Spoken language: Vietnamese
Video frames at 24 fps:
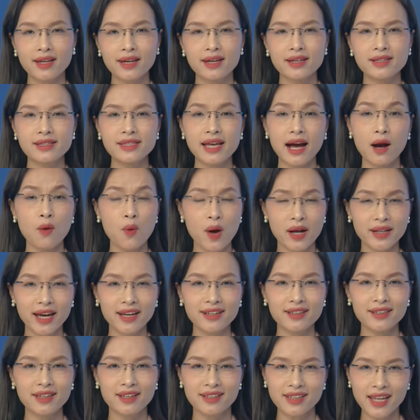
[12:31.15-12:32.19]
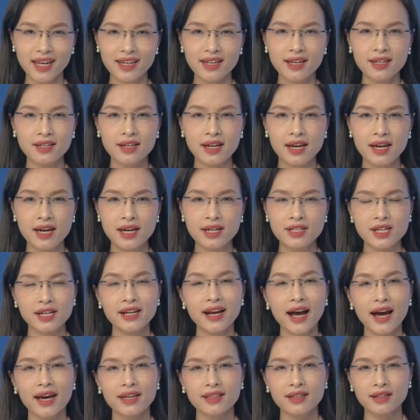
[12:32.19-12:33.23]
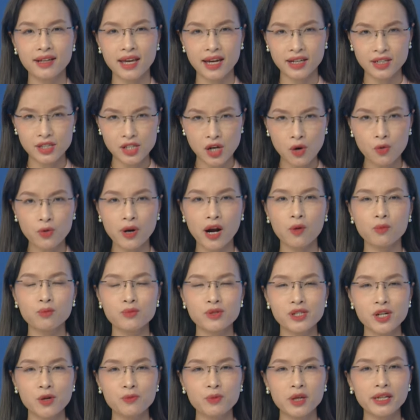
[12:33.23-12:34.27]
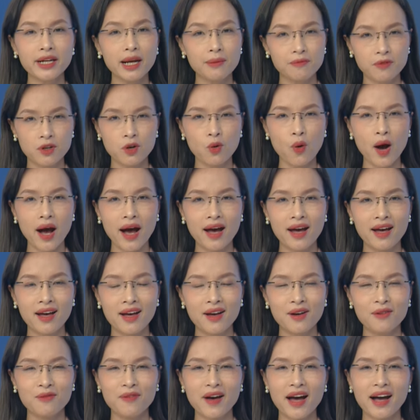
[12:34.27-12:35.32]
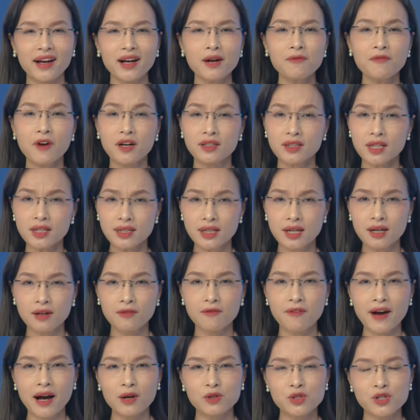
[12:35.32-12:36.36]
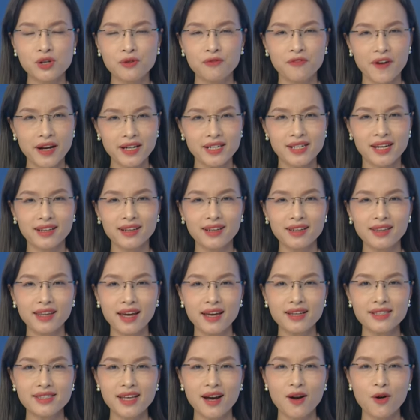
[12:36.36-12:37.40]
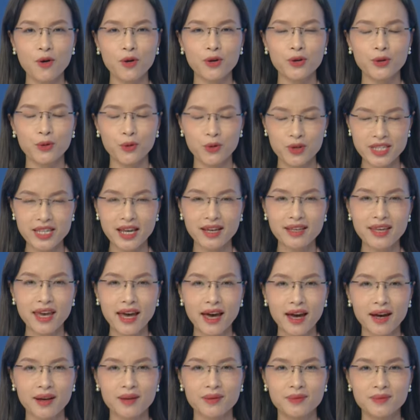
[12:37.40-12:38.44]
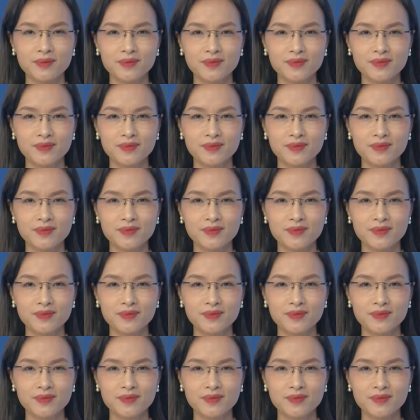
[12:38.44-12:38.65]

thị xã Hòa Thành, tỉnh Tây Ninh triển khai thực hiện sâu rộng trong những năm vừa qua và góp phần tích cực vào sự phát triển kinh tế xã hội của xã nhà.